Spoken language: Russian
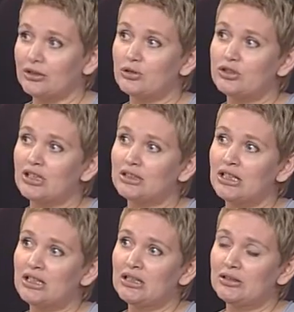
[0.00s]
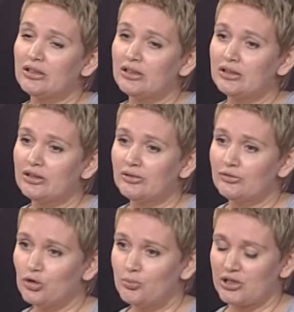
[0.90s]
то есть когда э,
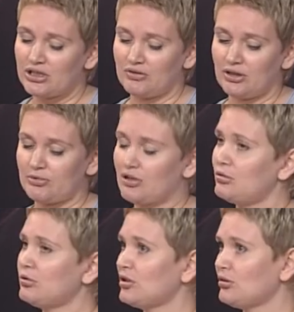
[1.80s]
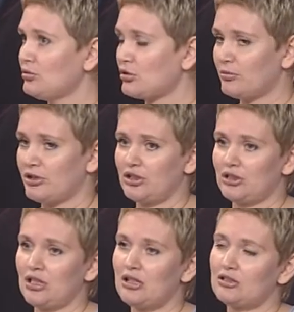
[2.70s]
в обществе абсолютной нормы
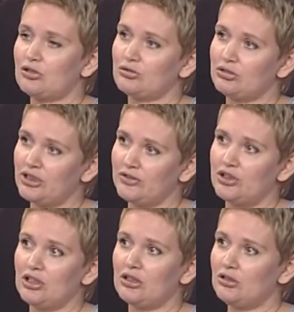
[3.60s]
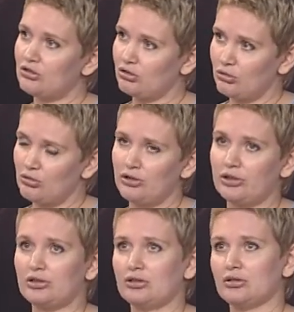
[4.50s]
считается, что девочки не
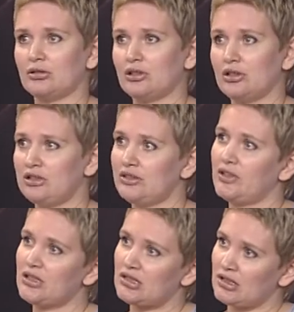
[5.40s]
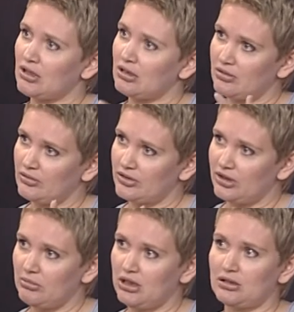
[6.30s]
стоит э, одеваться
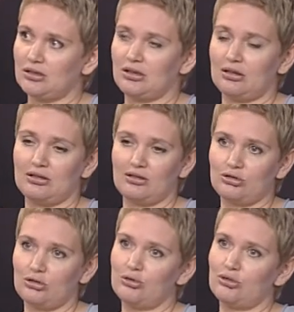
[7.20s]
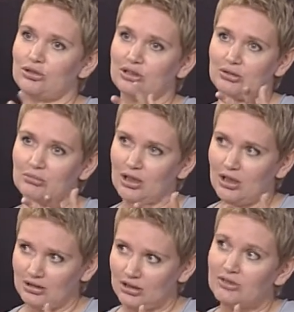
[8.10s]
заметно, не стоит там,
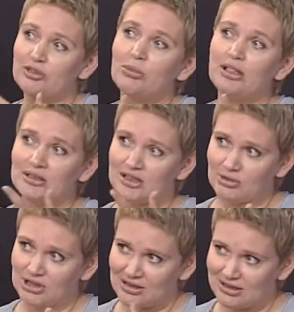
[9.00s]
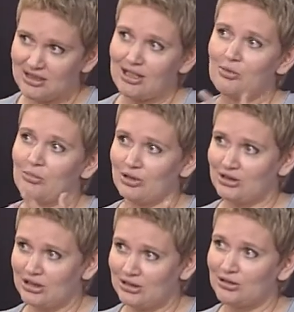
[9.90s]
надо внимательно смотреть с кем,
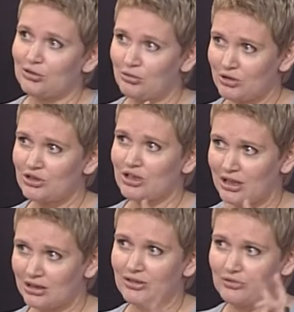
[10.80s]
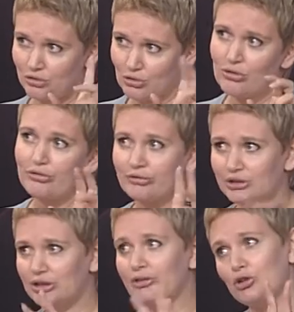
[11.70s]
где ты находишься, это все
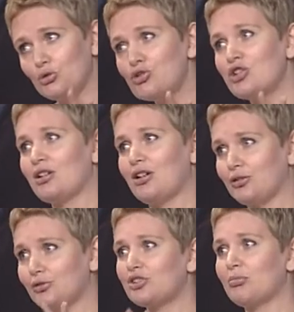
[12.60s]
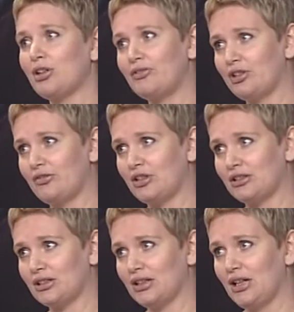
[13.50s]
в, в рюшиках, но сама виновата.